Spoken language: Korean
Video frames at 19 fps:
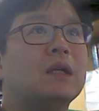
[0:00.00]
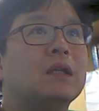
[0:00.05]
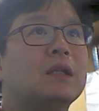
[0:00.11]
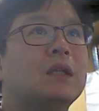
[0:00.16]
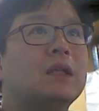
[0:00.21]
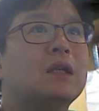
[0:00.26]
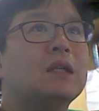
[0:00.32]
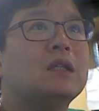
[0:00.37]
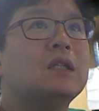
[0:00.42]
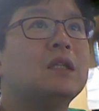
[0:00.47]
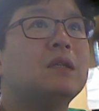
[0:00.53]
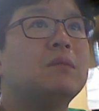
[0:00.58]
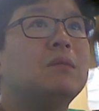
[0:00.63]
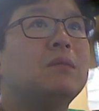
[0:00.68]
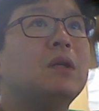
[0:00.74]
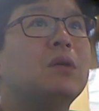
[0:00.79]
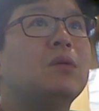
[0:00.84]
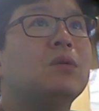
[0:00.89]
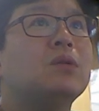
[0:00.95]
근데
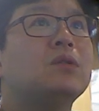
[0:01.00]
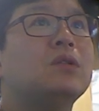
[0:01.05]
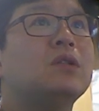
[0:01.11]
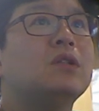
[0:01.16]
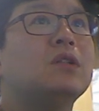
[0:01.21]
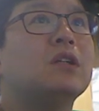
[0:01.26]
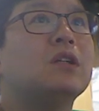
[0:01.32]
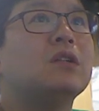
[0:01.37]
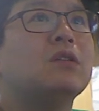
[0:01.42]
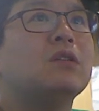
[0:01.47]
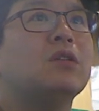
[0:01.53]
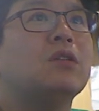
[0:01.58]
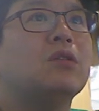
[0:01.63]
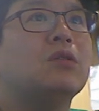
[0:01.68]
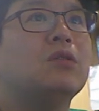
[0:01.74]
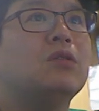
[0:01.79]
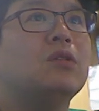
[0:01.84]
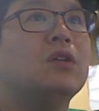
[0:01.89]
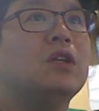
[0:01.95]
심한 골절 같은
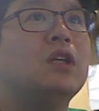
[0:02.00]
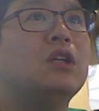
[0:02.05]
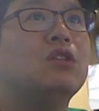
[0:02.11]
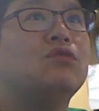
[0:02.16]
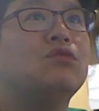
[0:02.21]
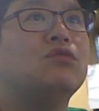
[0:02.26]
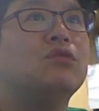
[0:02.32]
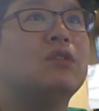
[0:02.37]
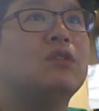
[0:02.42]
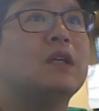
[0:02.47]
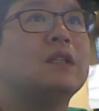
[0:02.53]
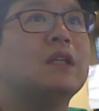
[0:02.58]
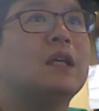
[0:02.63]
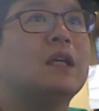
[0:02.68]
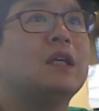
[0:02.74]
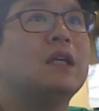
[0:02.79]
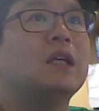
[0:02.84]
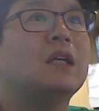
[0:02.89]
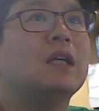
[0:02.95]
경우 이 두 개
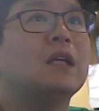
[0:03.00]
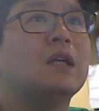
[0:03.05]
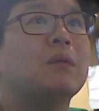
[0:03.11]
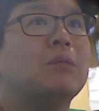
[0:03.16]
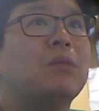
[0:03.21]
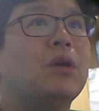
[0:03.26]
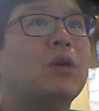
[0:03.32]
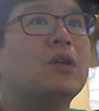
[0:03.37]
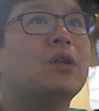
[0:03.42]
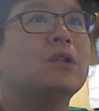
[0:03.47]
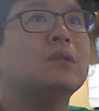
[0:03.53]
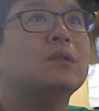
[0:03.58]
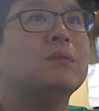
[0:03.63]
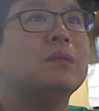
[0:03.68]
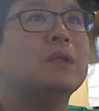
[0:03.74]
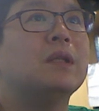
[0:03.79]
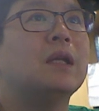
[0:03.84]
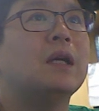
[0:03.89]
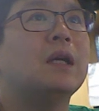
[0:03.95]
사이가 이렇게
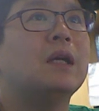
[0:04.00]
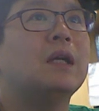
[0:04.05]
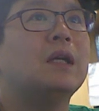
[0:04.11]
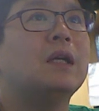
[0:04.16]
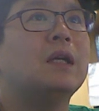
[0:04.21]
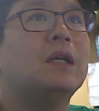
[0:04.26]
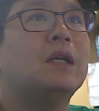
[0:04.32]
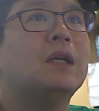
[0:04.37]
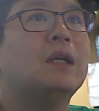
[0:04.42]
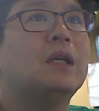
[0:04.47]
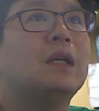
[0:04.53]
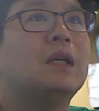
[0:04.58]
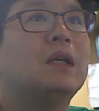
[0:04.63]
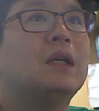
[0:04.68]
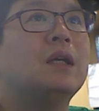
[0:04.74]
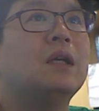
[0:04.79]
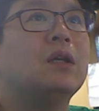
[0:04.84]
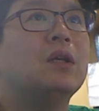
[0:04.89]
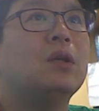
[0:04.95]
벌어집니다.
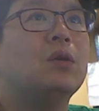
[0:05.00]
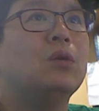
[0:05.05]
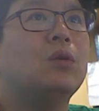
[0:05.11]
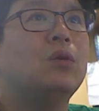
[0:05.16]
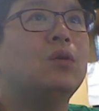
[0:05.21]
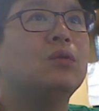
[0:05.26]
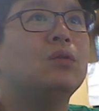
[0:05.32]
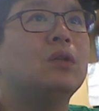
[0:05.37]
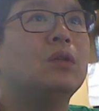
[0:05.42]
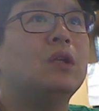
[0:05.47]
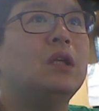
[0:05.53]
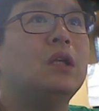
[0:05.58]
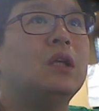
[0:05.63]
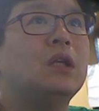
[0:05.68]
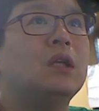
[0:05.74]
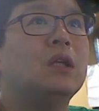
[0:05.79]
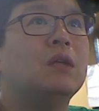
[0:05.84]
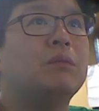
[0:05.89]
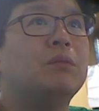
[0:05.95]
요
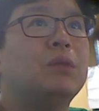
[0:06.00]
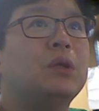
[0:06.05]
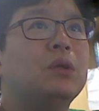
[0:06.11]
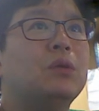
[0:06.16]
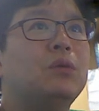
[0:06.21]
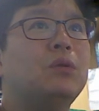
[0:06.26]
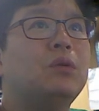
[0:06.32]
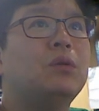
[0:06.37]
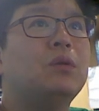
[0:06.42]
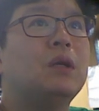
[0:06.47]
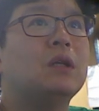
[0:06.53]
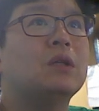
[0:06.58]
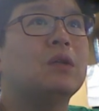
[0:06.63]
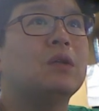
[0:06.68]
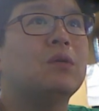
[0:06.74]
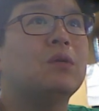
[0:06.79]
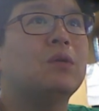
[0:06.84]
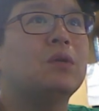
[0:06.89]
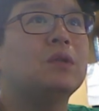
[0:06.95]
이 비골과
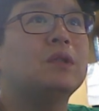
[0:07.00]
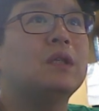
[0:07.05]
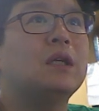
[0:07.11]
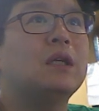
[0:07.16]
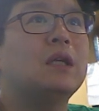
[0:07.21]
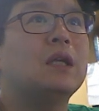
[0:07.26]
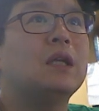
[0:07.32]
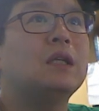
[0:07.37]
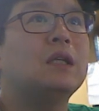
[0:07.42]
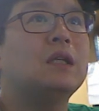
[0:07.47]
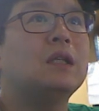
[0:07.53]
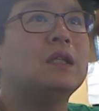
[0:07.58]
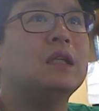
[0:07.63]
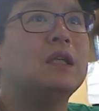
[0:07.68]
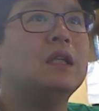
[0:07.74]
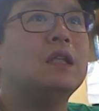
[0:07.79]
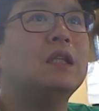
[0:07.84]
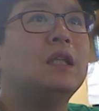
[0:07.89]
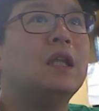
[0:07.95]
경골 사이에는
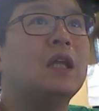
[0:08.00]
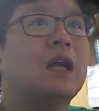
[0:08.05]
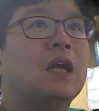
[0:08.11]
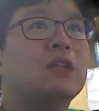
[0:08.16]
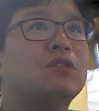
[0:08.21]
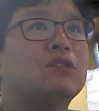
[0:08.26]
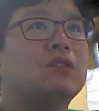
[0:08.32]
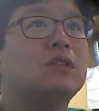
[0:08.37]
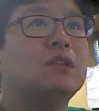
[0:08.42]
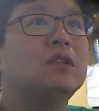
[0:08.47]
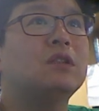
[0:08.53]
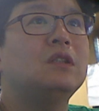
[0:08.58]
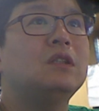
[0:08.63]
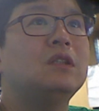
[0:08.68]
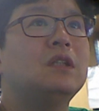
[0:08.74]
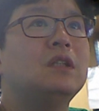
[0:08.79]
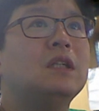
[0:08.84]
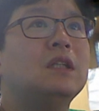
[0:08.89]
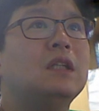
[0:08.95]
인대 아주
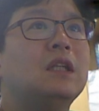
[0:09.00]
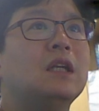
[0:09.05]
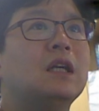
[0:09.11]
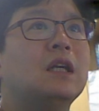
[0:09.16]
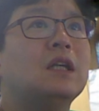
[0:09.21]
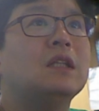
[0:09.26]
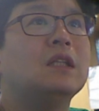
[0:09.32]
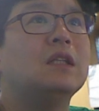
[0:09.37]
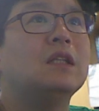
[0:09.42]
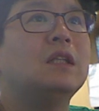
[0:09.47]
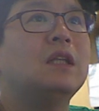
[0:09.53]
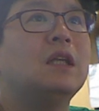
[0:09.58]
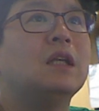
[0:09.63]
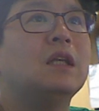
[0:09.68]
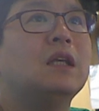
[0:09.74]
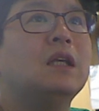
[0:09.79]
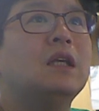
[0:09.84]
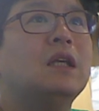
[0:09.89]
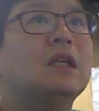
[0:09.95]
튼튼한 인대가
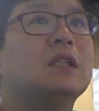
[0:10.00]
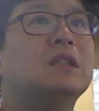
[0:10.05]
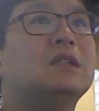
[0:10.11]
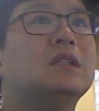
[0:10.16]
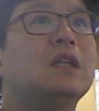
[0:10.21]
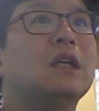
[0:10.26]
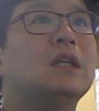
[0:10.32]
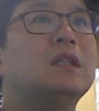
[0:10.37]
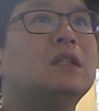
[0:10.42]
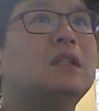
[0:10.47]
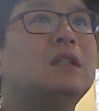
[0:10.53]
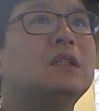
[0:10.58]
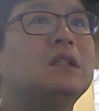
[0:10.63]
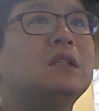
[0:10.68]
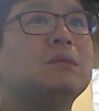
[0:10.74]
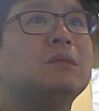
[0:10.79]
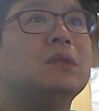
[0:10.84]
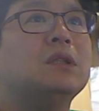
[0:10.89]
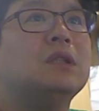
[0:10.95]
있는데 그게
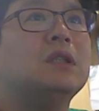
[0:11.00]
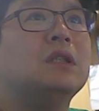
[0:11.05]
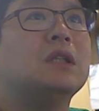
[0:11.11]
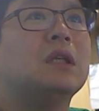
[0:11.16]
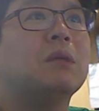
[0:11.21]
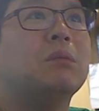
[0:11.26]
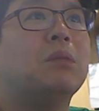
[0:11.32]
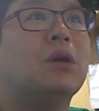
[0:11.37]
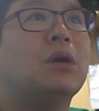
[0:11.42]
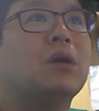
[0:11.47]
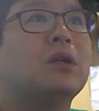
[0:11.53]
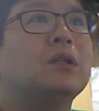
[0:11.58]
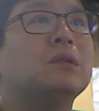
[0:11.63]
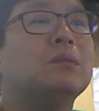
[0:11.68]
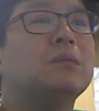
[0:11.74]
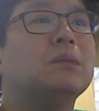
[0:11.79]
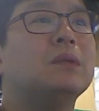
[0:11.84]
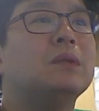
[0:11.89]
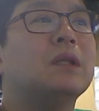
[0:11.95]
끊어지면 이렇게
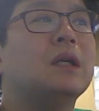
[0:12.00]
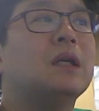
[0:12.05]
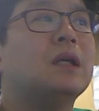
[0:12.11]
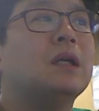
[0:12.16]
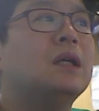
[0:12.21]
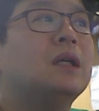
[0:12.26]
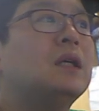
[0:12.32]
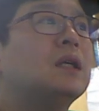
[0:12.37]
벌어집니다.